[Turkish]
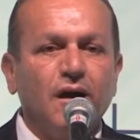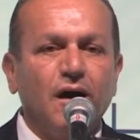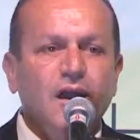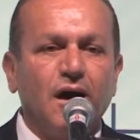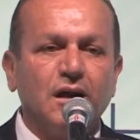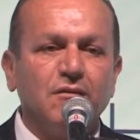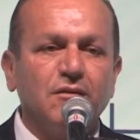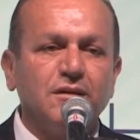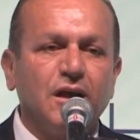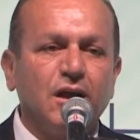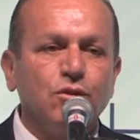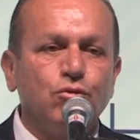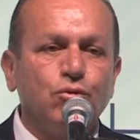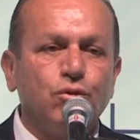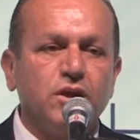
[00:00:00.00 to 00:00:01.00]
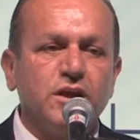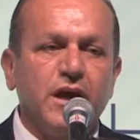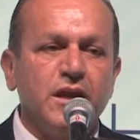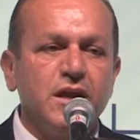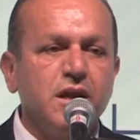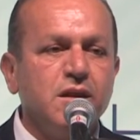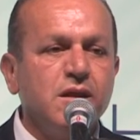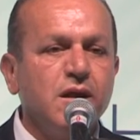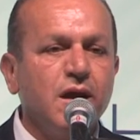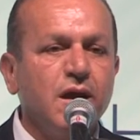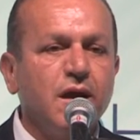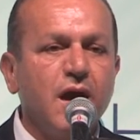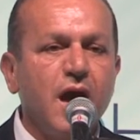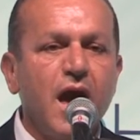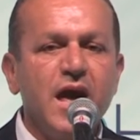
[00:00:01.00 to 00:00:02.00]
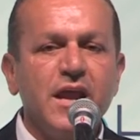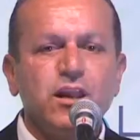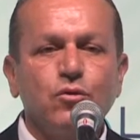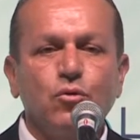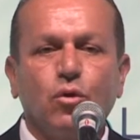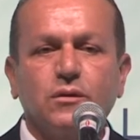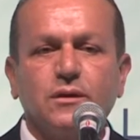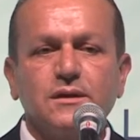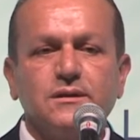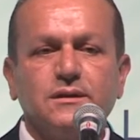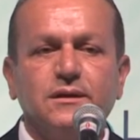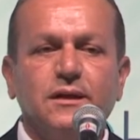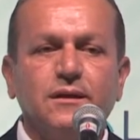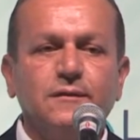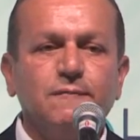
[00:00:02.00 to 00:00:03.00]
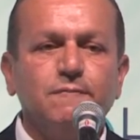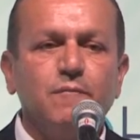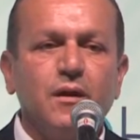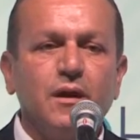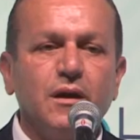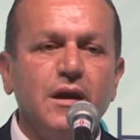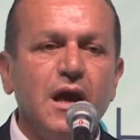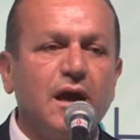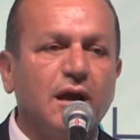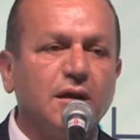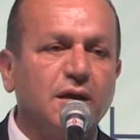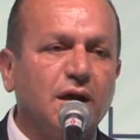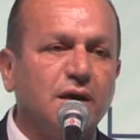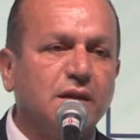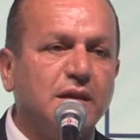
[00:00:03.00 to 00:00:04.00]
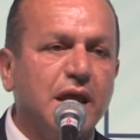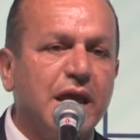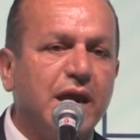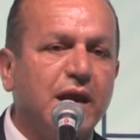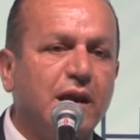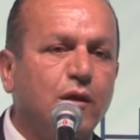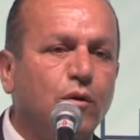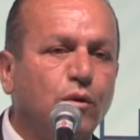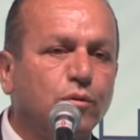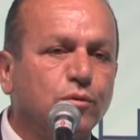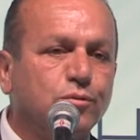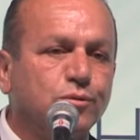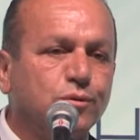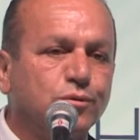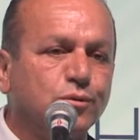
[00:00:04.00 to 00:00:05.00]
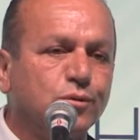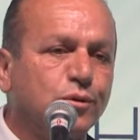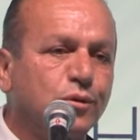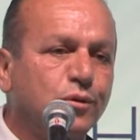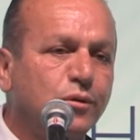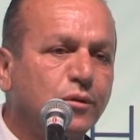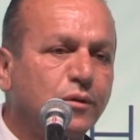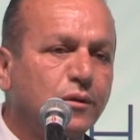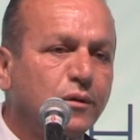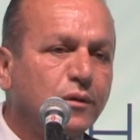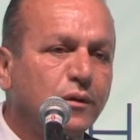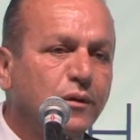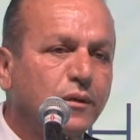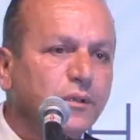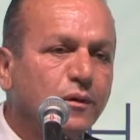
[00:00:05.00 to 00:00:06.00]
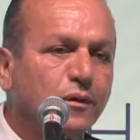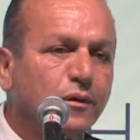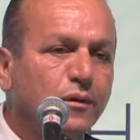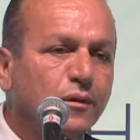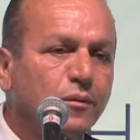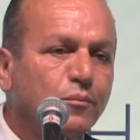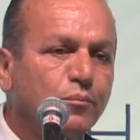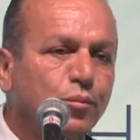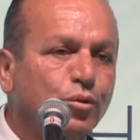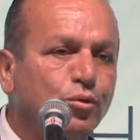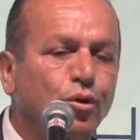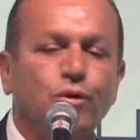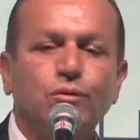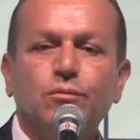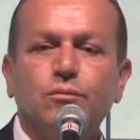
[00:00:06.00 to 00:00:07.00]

Anavatan Türkiye'nin her noktasının ne kadar değerli olduğunu bütün